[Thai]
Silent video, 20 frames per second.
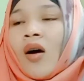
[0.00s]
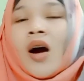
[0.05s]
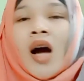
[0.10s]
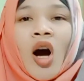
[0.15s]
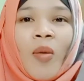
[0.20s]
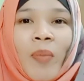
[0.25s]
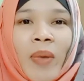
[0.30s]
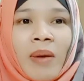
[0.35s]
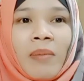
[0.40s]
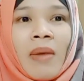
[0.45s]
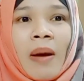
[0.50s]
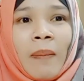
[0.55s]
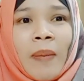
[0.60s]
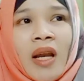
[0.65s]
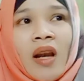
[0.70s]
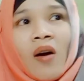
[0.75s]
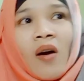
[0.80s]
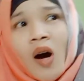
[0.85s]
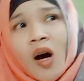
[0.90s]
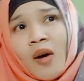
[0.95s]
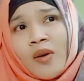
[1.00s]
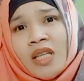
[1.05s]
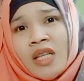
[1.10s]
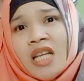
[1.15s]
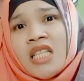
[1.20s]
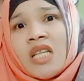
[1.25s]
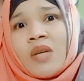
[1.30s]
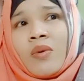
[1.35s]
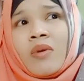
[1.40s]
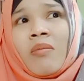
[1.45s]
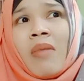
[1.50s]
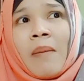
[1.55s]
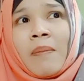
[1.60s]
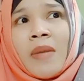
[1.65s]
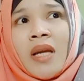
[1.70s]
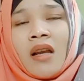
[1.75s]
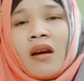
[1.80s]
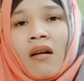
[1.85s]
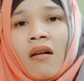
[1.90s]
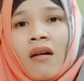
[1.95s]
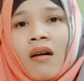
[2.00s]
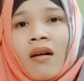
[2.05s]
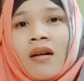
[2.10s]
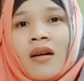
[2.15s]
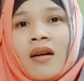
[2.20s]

เขาเป็นแบบนี้เหรอเขาใช้ชีวิตแบบนี้เหรอ